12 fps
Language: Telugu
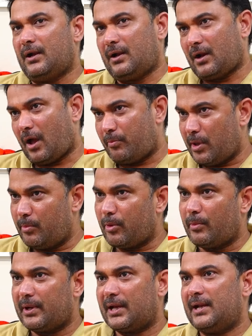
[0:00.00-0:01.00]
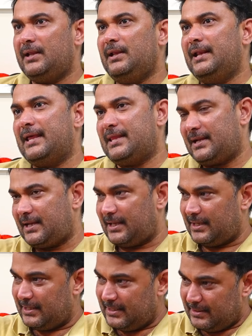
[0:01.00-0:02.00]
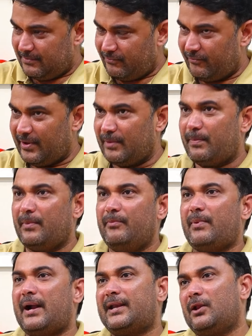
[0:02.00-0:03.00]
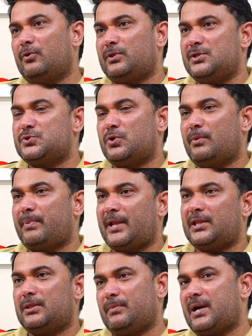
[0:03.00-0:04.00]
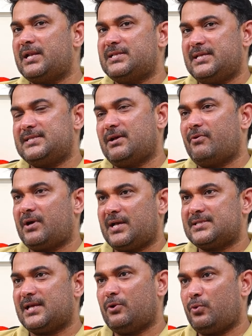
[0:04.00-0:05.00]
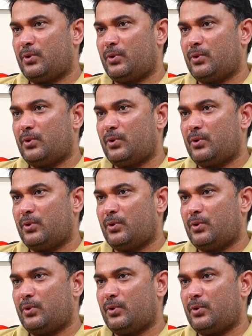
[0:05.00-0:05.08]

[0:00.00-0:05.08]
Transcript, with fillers: డ్రాప్ అయిపోమని కానీ లేదంటే వీళ్ళు పార్టీలోకి తీసుకున్న ప్రయత్నం కానీ చేసే అవకాశాలు